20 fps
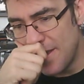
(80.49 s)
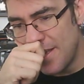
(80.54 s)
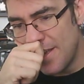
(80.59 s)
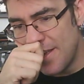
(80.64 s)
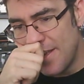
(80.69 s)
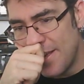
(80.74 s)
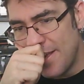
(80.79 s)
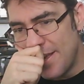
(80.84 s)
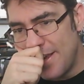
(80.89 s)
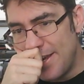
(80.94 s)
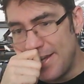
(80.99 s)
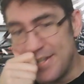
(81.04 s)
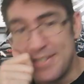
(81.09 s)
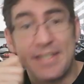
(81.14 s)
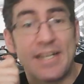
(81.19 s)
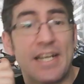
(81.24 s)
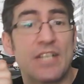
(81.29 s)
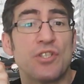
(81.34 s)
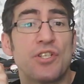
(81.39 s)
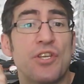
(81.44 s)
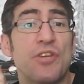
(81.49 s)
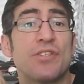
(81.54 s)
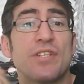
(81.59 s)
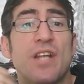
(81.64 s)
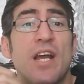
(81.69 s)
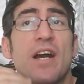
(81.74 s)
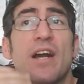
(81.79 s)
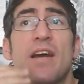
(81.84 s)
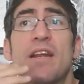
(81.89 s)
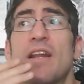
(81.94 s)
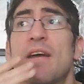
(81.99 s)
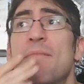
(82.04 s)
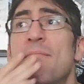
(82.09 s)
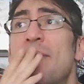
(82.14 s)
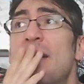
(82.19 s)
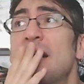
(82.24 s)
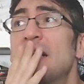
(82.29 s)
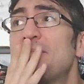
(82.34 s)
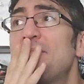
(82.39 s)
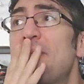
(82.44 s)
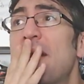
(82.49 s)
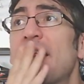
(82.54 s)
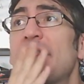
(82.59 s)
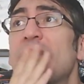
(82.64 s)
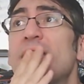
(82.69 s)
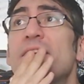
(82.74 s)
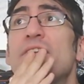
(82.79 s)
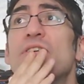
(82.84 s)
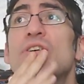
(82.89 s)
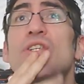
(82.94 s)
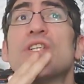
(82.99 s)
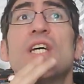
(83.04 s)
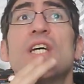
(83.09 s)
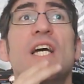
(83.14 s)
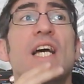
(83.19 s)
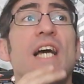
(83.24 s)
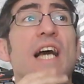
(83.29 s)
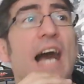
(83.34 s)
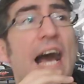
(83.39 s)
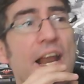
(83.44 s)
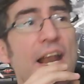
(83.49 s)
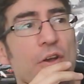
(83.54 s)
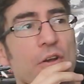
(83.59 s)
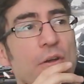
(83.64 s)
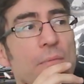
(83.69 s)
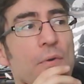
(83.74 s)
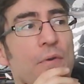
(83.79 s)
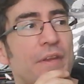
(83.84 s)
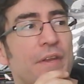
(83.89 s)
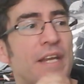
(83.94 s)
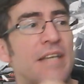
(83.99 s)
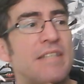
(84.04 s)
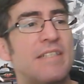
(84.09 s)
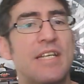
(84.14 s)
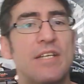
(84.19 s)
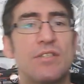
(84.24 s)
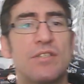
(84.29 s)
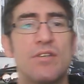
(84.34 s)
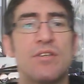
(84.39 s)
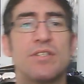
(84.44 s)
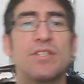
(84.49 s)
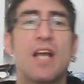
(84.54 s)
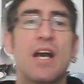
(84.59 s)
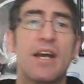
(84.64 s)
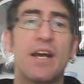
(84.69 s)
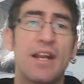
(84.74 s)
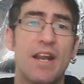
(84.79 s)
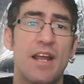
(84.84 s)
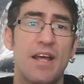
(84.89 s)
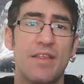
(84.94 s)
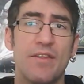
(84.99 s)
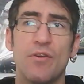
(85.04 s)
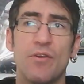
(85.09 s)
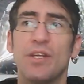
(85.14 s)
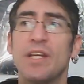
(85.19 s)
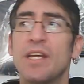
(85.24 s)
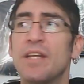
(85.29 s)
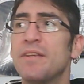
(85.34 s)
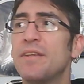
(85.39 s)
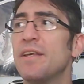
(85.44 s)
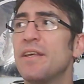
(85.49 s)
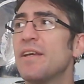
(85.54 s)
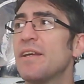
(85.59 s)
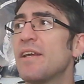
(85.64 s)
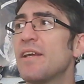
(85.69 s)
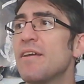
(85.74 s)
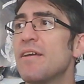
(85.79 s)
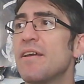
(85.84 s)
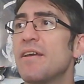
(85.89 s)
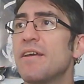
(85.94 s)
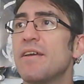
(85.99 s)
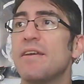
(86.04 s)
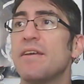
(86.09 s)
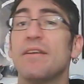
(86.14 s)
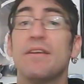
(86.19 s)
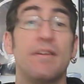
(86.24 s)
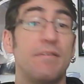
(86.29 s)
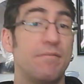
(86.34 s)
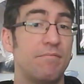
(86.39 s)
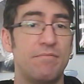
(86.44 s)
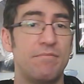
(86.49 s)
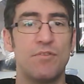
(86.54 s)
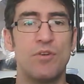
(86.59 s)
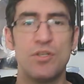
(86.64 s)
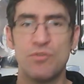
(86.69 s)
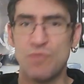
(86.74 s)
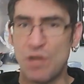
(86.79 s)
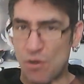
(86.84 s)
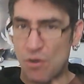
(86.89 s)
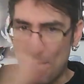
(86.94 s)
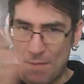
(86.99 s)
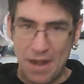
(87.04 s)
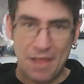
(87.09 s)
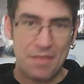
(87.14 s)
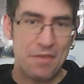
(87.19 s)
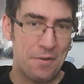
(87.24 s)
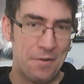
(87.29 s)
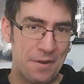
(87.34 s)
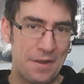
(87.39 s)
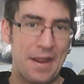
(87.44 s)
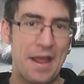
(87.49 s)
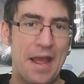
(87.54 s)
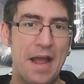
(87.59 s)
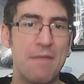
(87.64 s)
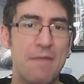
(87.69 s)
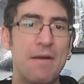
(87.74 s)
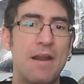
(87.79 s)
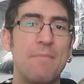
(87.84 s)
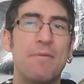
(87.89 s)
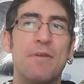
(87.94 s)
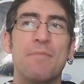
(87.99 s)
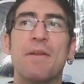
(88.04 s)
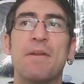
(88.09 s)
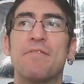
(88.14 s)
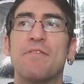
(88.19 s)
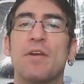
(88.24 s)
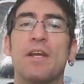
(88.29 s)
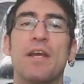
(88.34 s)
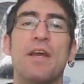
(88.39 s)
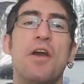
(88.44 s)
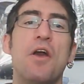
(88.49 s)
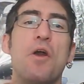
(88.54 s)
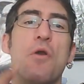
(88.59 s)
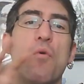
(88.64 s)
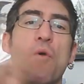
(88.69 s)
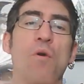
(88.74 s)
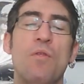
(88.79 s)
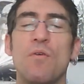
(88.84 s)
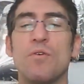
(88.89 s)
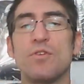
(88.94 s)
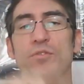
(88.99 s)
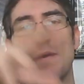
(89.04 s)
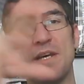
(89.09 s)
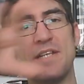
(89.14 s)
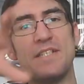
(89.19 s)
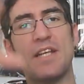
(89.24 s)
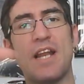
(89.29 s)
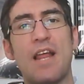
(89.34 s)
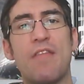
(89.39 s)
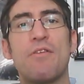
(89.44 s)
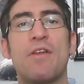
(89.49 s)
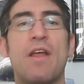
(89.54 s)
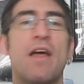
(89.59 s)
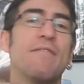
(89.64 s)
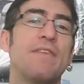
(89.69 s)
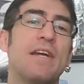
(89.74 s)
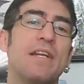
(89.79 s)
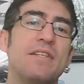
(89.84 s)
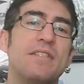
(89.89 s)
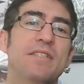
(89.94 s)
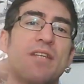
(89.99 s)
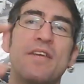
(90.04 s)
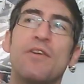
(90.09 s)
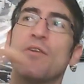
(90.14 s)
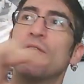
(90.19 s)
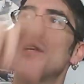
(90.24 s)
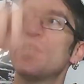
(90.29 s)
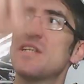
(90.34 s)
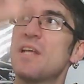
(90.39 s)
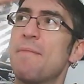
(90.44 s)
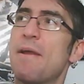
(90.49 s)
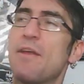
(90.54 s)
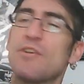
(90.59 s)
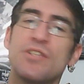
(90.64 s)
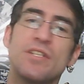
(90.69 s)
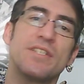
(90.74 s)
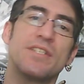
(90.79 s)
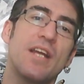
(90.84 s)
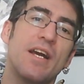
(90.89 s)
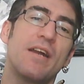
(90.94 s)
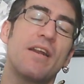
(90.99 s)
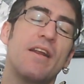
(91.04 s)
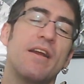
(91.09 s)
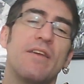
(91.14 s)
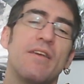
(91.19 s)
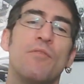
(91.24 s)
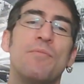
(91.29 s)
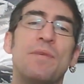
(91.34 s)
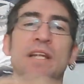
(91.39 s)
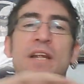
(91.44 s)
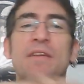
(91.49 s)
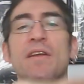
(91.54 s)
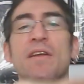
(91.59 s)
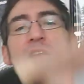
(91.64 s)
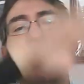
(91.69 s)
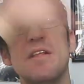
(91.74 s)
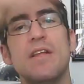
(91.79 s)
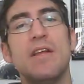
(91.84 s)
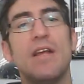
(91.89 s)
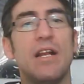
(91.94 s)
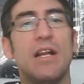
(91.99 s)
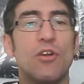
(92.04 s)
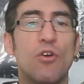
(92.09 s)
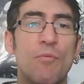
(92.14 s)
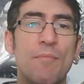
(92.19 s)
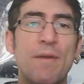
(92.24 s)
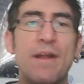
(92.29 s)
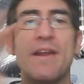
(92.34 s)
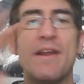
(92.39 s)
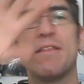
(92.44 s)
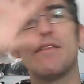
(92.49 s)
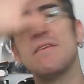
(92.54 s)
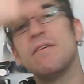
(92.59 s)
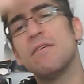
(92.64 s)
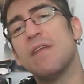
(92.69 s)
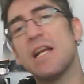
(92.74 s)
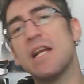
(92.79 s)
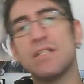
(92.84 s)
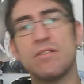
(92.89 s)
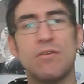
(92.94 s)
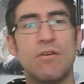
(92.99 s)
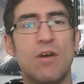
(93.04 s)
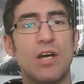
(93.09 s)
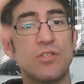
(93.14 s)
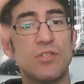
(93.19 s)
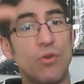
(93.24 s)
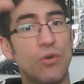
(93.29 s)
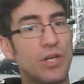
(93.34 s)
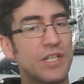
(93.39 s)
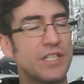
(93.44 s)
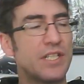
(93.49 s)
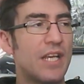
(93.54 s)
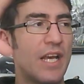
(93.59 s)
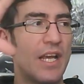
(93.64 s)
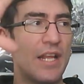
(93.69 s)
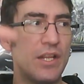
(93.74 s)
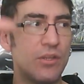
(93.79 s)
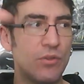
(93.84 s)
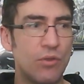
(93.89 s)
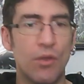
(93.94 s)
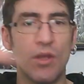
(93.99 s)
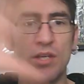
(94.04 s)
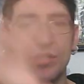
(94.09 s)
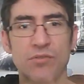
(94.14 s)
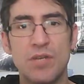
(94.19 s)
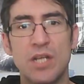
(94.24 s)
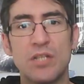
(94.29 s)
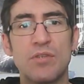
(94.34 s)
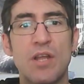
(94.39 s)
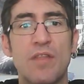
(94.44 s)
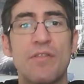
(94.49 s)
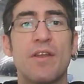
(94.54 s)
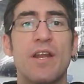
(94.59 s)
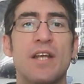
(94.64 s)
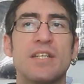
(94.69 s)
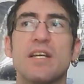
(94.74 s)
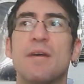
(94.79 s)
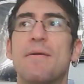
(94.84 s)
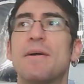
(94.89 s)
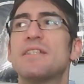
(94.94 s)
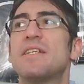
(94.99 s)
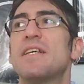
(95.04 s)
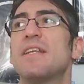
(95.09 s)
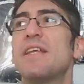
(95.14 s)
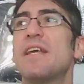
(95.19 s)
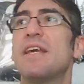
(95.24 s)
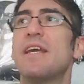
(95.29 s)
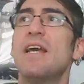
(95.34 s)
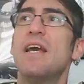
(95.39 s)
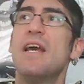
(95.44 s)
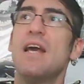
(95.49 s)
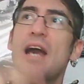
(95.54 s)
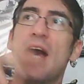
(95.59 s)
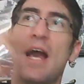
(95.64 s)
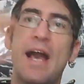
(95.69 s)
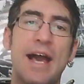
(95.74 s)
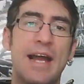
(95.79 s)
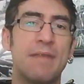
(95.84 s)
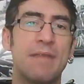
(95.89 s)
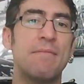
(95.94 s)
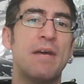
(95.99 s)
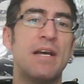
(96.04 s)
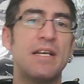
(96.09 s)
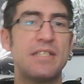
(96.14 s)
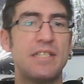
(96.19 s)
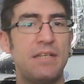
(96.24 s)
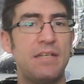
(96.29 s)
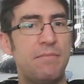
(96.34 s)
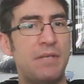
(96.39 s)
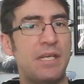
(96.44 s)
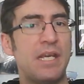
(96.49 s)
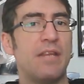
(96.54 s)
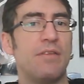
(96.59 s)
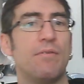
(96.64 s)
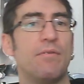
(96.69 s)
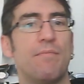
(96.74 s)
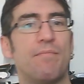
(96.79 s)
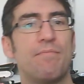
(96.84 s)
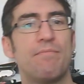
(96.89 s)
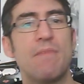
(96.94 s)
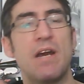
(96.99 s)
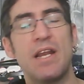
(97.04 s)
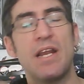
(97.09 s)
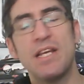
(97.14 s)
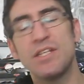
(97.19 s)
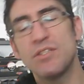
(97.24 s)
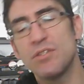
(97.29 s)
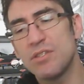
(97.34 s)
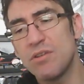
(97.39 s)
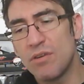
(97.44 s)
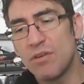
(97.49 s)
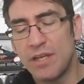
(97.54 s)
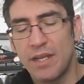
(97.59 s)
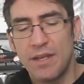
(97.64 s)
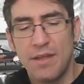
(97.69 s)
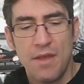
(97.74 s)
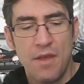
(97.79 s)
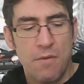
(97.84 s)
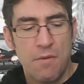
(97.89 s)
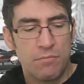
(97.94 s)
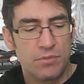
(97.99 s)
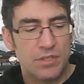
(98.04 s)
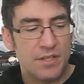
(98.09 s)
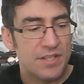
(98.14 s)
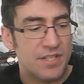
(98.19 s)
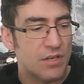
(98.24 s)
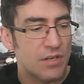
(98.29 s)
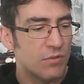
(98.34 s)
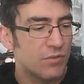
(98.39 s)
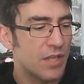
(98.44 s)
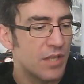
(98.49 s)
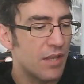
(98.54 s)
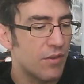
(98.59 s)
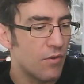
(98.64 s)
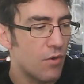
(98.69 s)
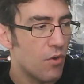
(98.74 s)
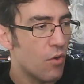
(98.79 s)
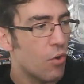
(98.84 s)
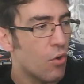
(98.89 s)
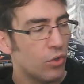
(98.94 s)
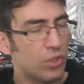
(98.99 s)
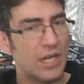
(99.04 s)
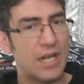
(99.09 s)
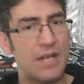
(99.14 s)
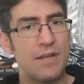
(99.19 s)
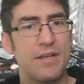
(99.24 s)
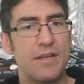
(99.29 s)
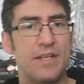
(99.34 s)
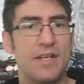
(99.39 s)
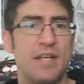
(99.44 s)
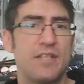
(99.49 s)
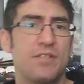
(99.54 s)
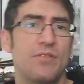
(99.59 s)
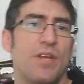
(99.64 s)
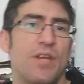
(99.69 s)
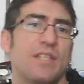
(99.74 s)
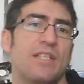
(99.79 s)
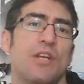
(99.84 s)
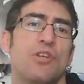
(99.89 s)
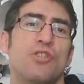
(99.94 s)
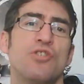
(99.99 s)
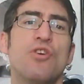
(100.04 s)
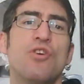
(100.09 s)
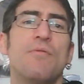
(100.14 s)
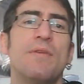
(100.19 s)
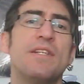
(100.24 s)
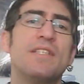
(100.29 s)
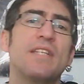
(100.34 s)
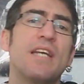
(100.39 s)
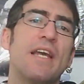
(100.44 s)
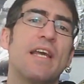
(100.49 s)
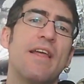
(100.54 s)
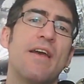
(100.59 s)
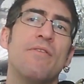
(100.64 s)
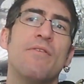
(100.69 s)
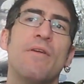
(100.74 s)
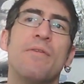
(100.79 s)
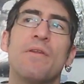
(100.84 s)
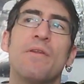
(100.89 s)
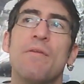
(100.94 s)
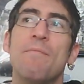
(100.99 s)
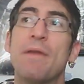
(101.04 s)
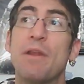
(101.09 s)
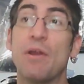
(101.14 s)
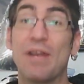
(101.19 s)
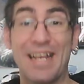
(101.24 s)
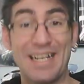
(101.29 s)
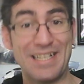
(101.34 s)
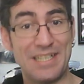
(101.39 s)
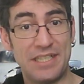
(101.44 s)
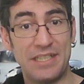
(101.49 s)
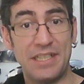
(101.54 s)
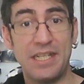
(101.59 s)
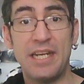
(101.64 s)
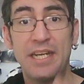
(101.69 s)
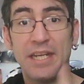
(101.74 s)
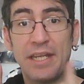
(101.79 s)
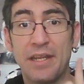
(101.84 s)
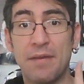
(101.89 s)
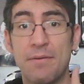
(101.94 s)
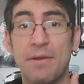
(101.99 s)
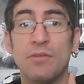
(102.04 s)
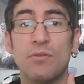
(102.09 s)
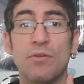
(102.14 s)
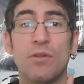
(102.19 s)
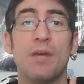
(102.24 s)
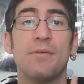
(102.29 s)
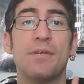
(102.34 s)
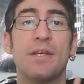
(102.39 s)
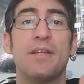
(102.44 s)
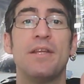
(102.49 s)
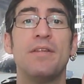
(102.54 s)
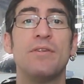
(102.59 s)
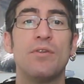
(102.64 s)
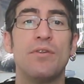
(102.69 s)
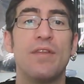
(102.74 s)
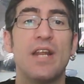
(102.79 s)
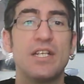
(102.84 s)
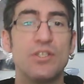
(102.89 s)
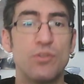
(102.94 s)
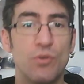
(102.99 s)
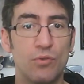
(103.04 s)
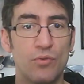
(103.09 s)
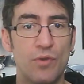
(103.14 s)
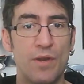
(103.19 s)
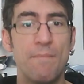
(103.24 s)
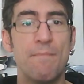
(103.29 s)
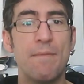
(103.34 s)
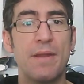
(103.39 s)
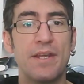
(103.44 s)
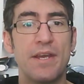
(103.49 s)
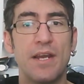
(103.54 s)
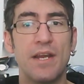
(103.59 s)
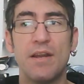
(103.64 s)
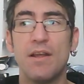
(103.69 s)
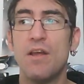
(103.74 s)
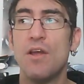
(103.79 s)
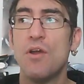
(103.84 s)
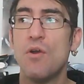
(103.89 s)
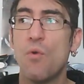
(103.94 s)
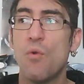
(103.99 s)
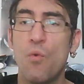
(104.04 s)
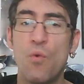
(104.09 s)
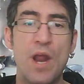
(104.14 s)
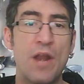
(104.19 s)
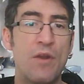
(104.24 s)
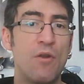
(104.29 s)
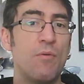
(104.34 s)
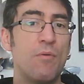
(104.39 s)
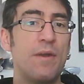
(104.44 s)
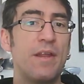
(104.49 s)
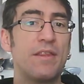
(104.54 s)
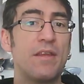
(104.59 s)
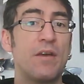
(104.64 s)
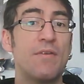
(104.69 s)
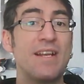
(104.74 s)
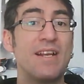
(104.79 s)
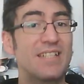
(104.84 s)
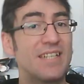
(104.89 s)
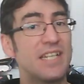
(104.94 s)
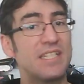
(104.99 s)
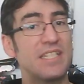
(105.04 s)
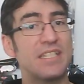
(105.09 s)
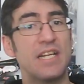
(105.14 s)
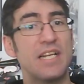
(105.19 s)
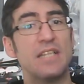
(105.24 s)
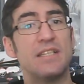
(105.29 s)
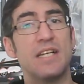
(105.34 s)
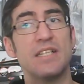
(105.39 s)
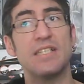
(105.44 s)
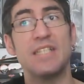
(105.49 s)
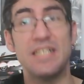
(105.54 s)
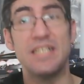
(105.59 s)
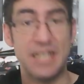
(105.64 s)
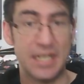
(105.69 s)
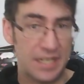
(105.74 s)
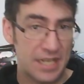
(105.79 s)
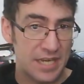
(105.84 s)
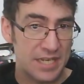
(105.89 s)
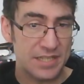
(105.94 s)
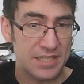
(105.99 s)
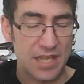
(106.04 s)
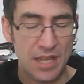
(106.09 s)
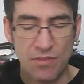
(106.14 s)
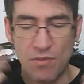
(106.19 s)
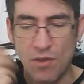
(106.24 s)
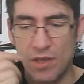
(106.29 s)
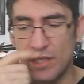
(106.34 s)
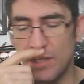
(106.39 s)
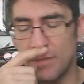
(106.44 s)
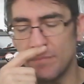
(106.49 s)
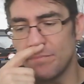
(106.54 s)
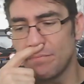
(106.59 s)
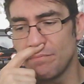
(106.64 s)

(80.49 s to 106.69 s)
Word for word: En este caso, Señores de la Guerra, más parecidos a lo que podrían ser Señores de la Guerra de Oriente, que no es una comparación real, ¿vale? Pero me refiero a que cuando os vais a la zona de Afganistán y encontréis que hay varios Señores de la Guerra que dominan el comercio, las drogas o lo que sea, de todas unas zonas a base de armas y miedo. ¿Vale? Eso es lo que muchas veces se ha contado. Otra, la historia es que los nobles que quedaban dentro del imperio, que existían y quedaban todavía dentro de la estructura imperial, una nobleza, unas clases altas, y seguían estando ahí,